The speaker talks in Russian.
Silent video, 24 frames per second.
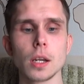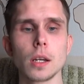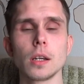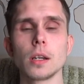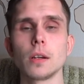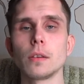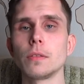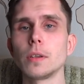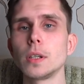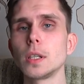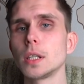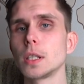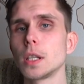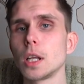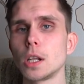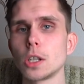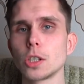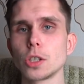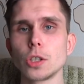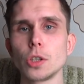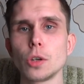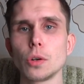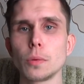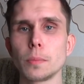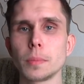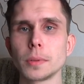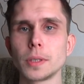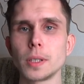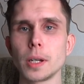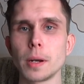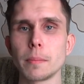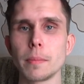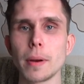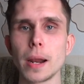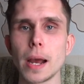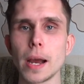Вы не должны
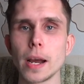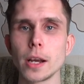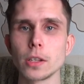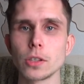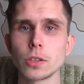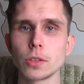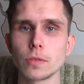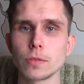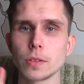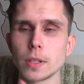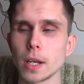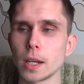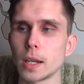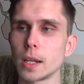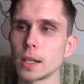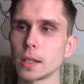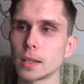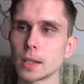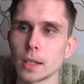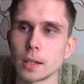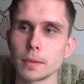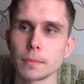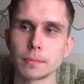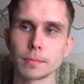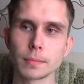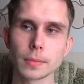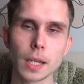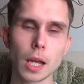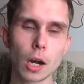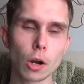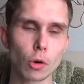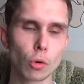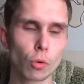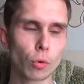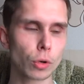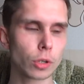употреблять всякие там
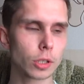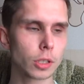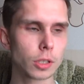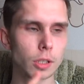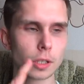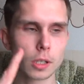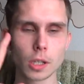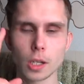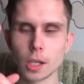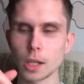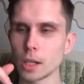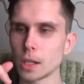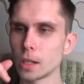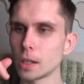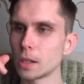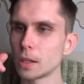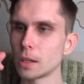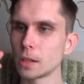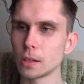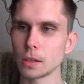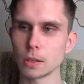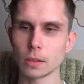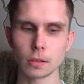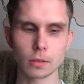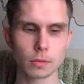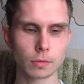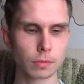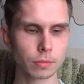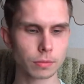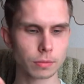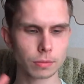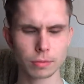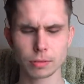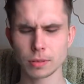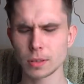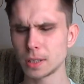наркотики,
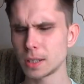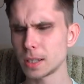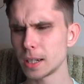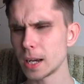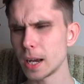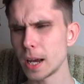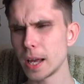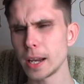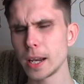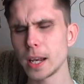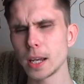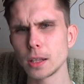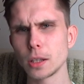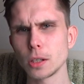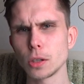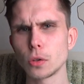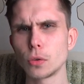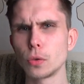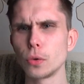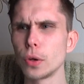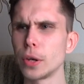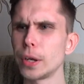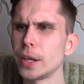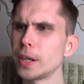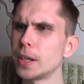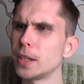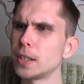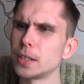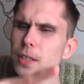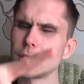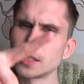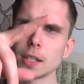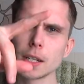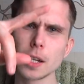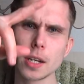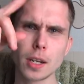сигареты
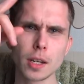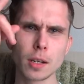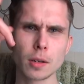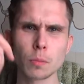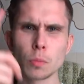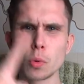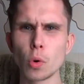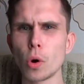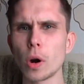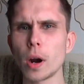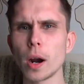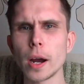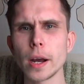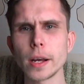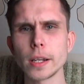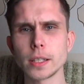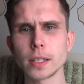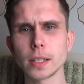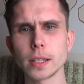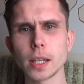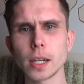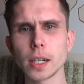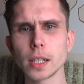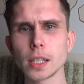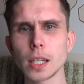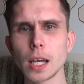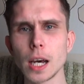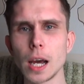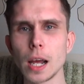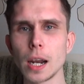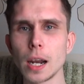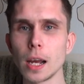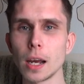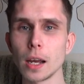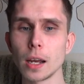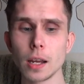курить, бухать и так
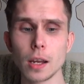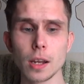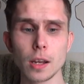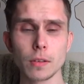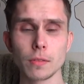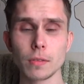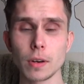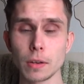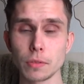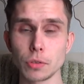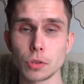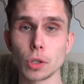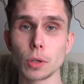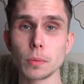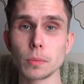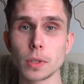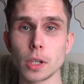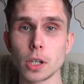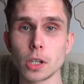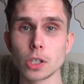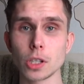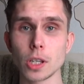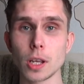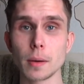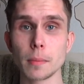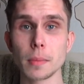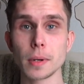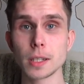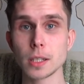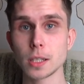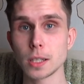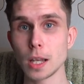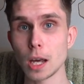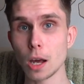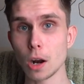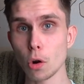далее. Во всем должна быть
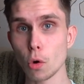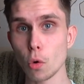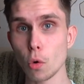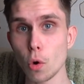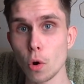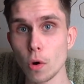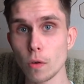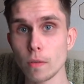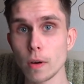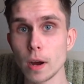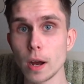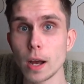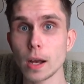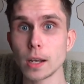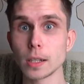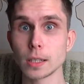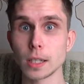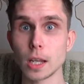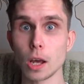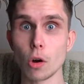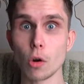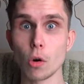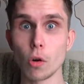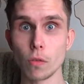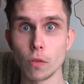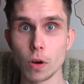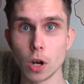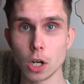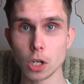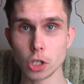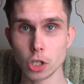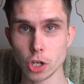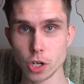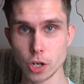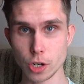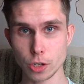здоровая, здоровая
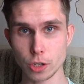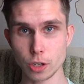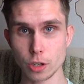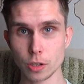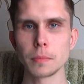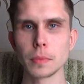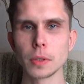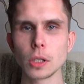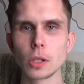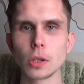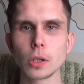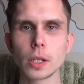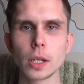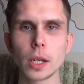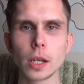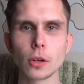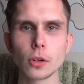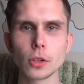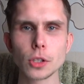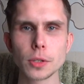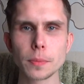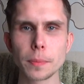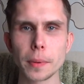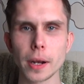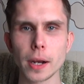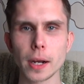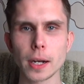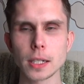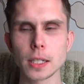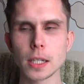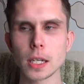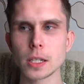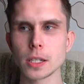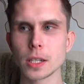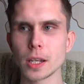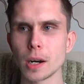жизнь. Многие люди,
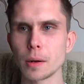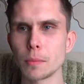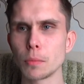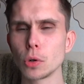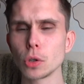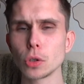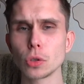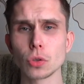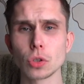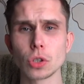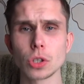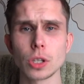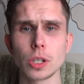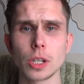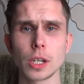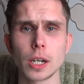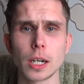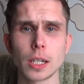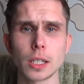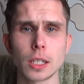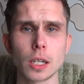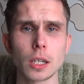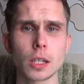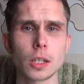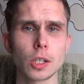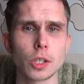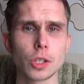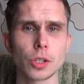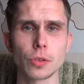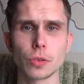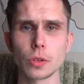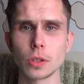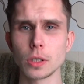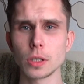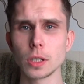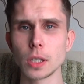приходя с работы, уже не хотят
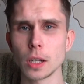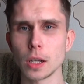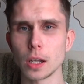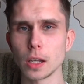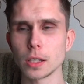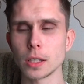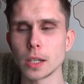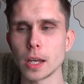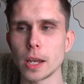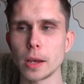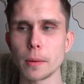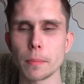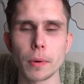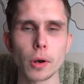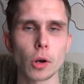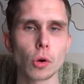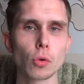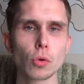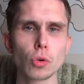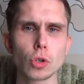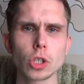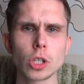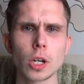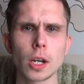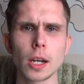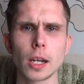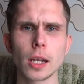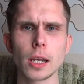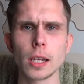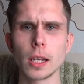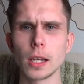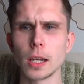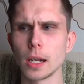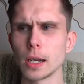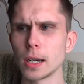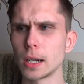ничего делать. Они покушали
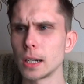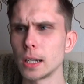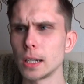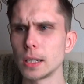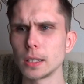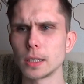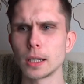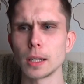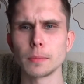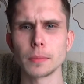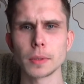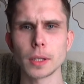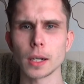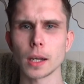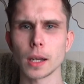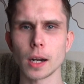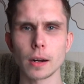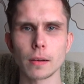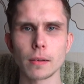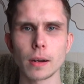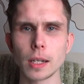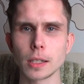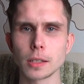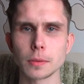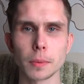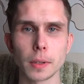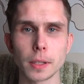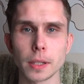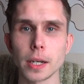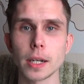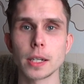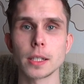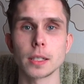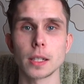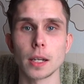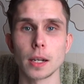и легли там на кровать
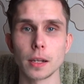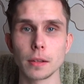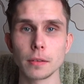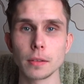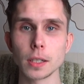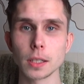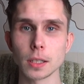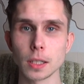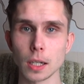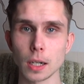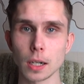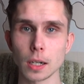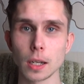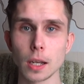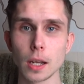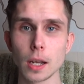смотреть телевизор.